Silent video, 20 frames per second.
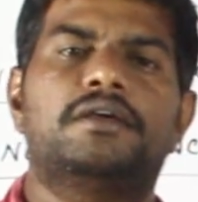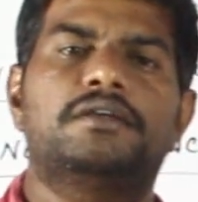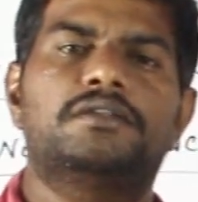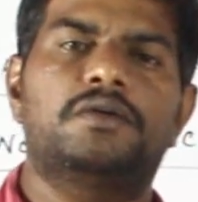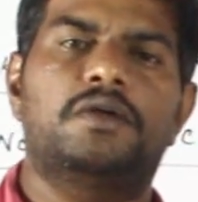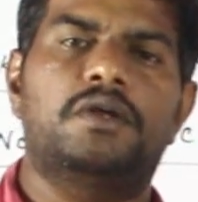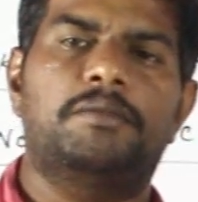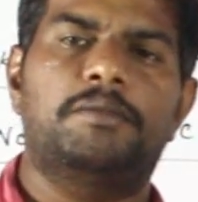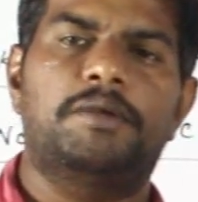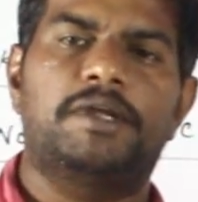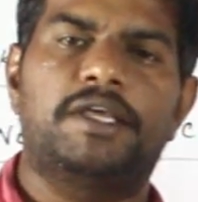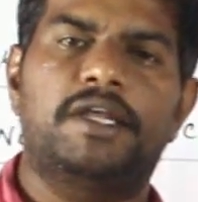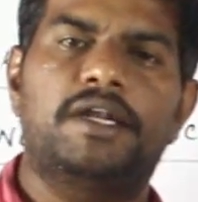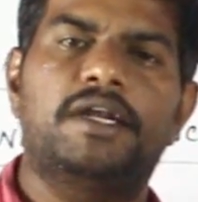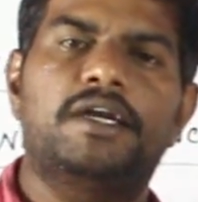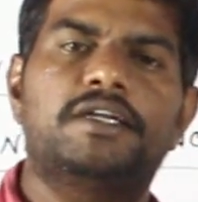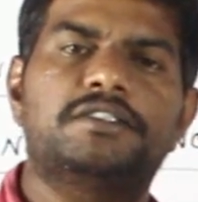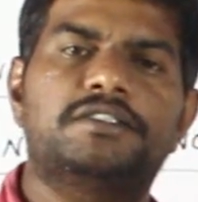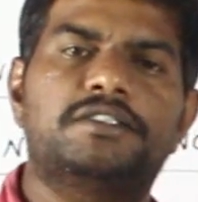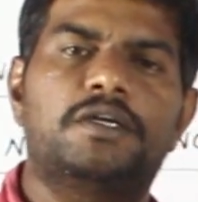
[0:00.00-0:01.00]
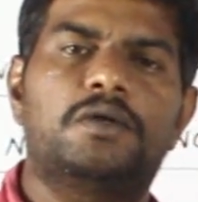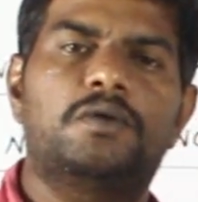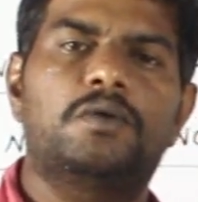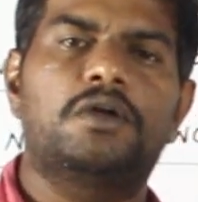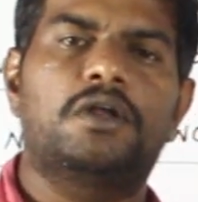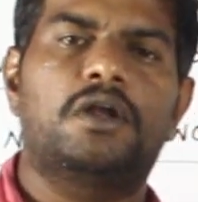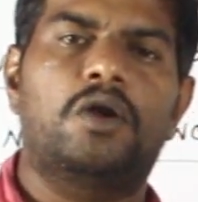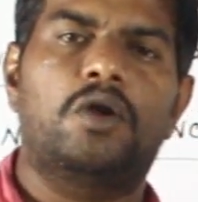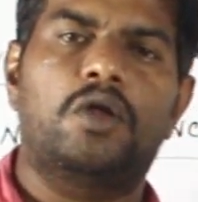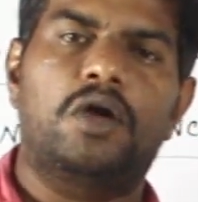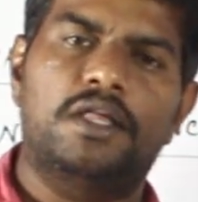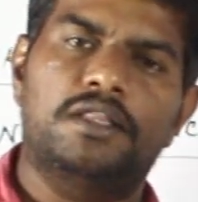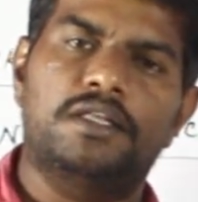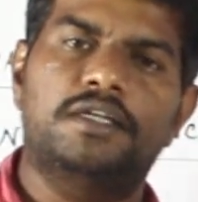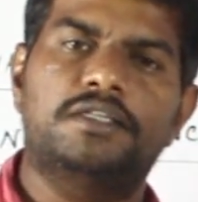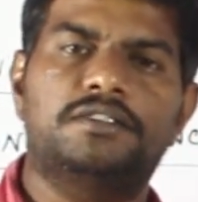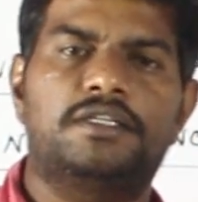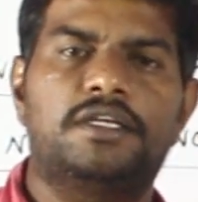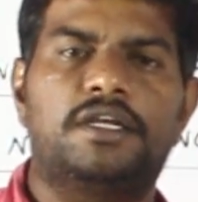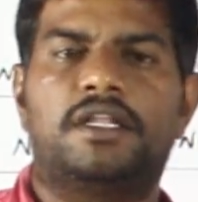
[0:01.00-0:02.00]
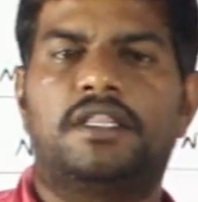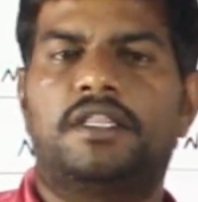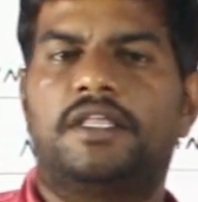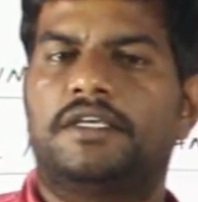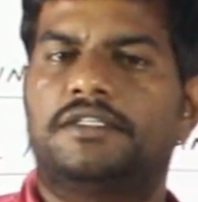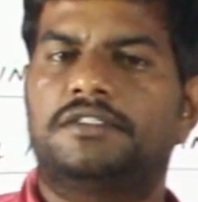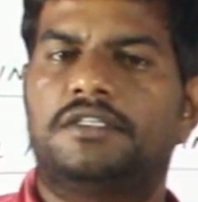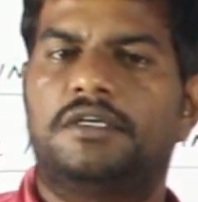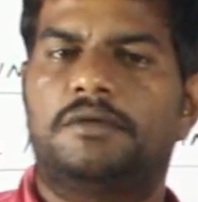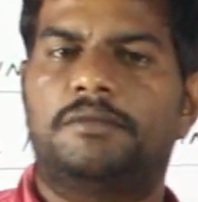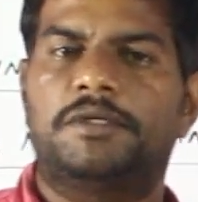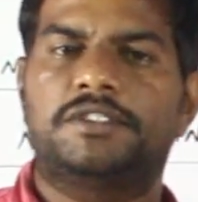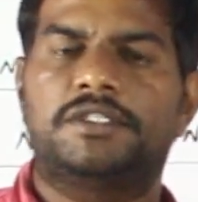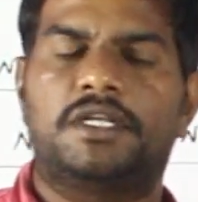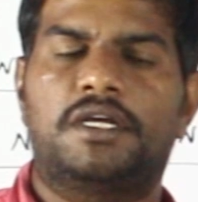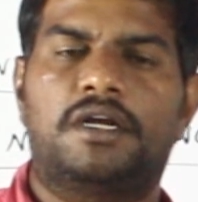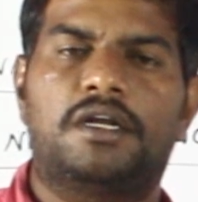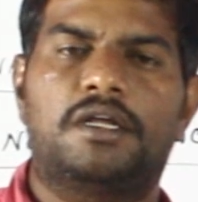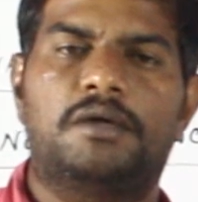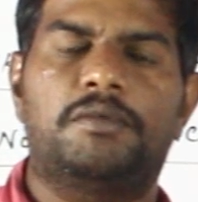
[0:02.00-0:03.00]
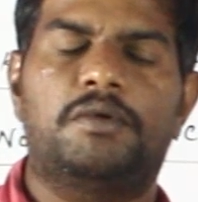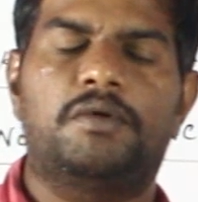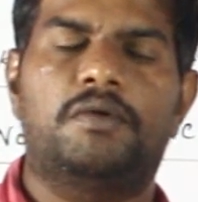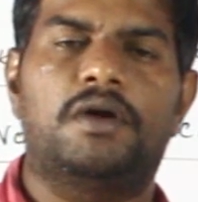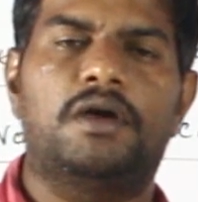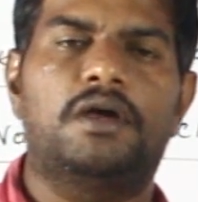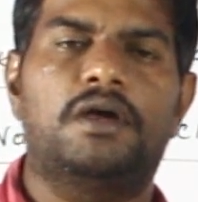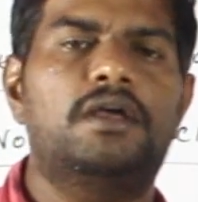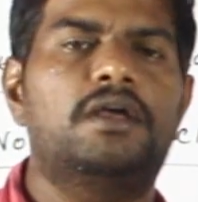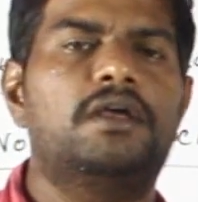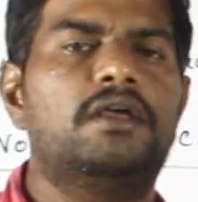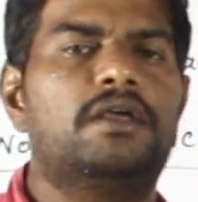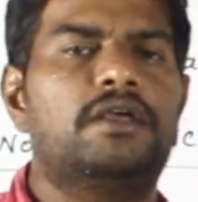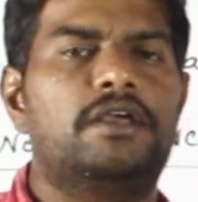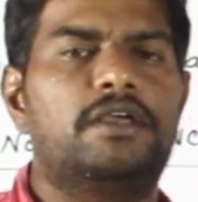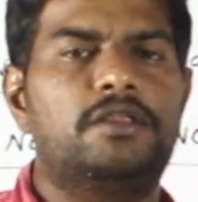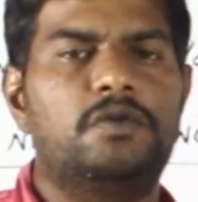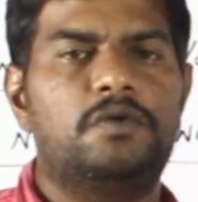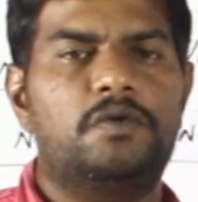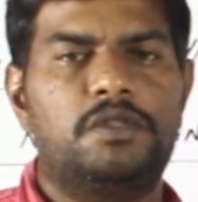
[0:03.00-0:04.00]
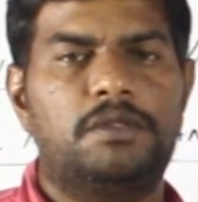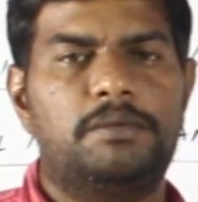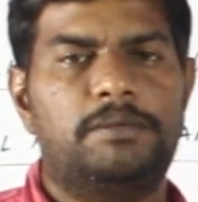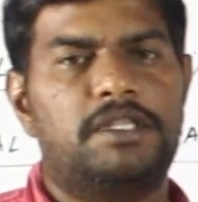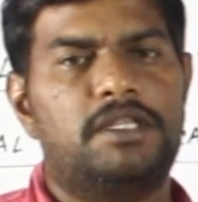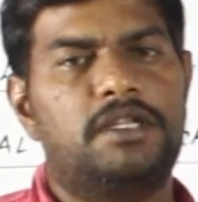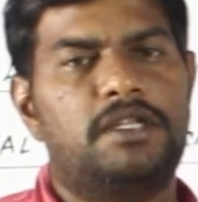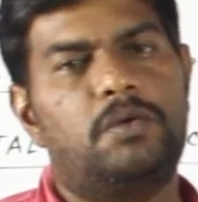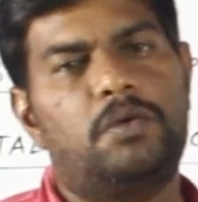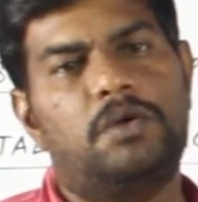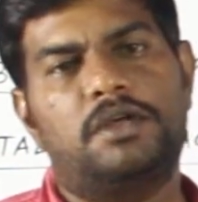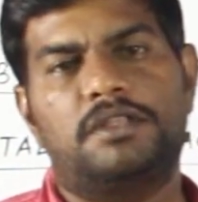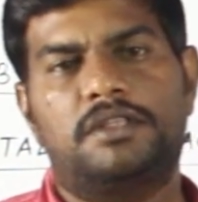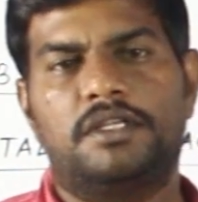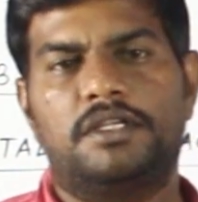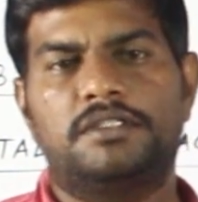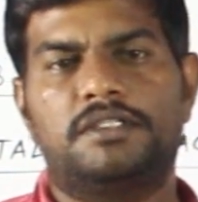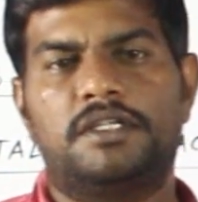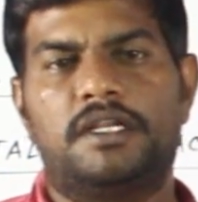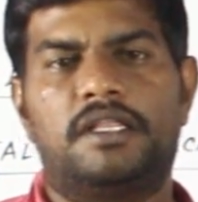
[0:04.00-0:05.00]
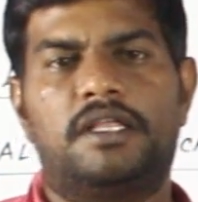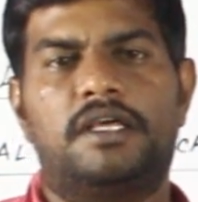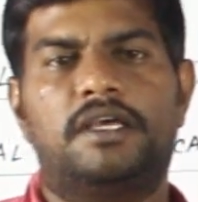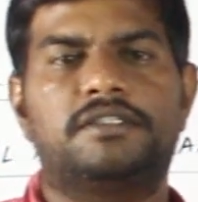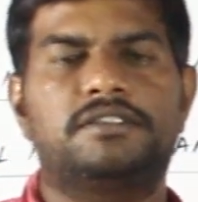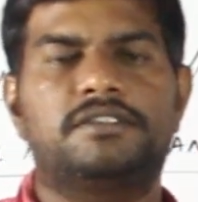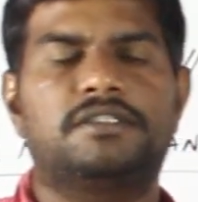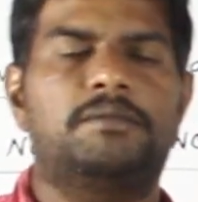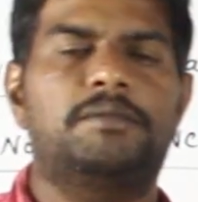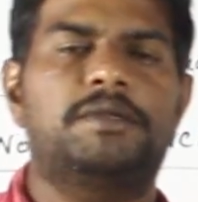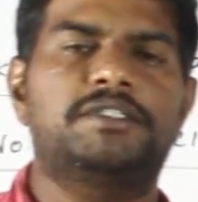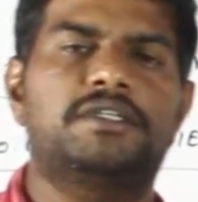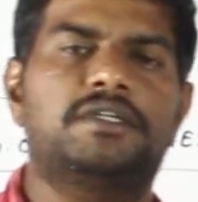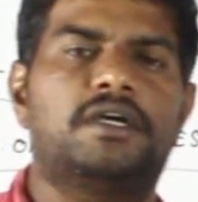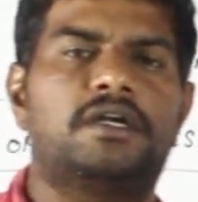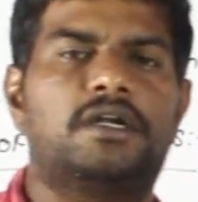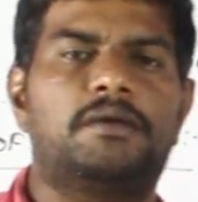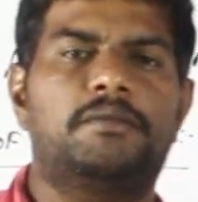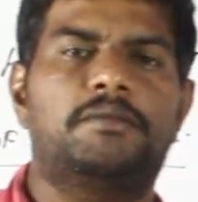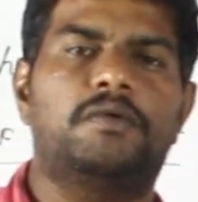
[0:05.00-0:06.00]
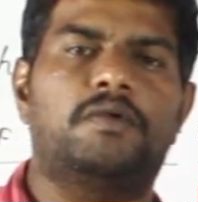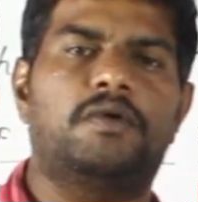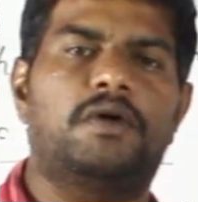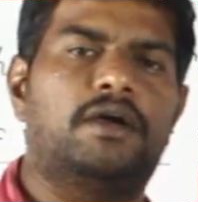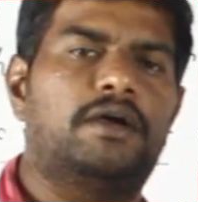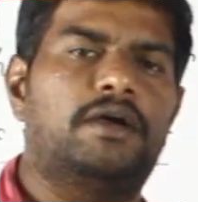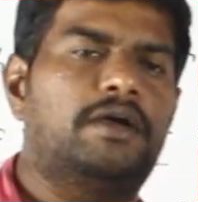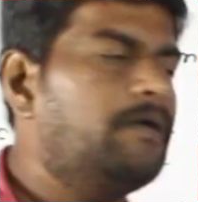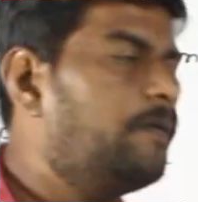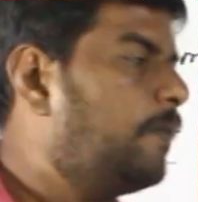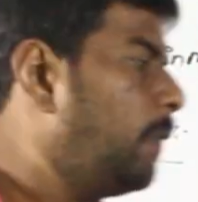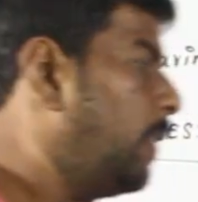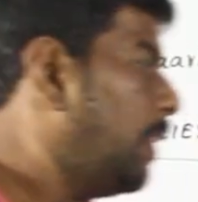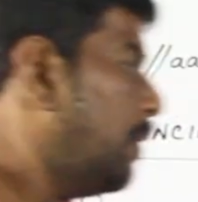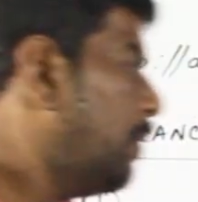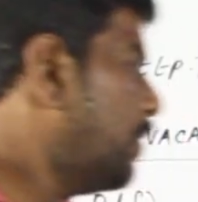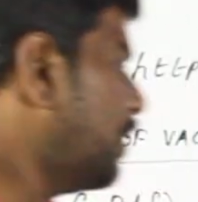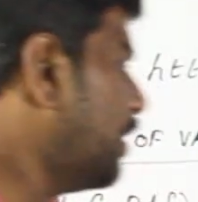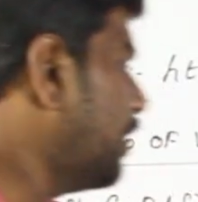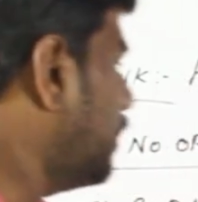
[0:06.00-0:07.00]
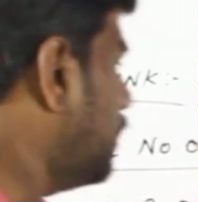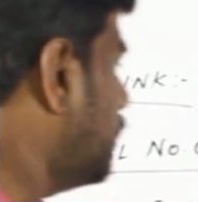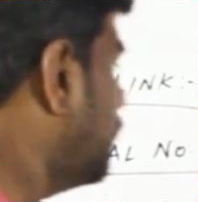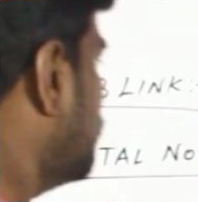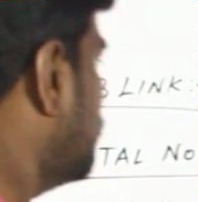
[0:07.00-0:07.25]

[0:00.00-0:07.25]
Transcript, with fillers: ஸோ நம்மளுக்கு என்ன டிஸ்ட்ரிக் கொடுக்குறாங்களோ அந்த டிஸ்ட்ரிக்டில் தான் எக்ஸாமினேஷன் கண்டக்ட் பண்ணுவாங்க இதுவும் வந்து பார்த்தீங்கன்னா உங்களுக்கு திருச்சியில் தான் எக்ஸாமினேஷன் கண்டக்ட் பண்ணுவாங்க ஓகேங்களா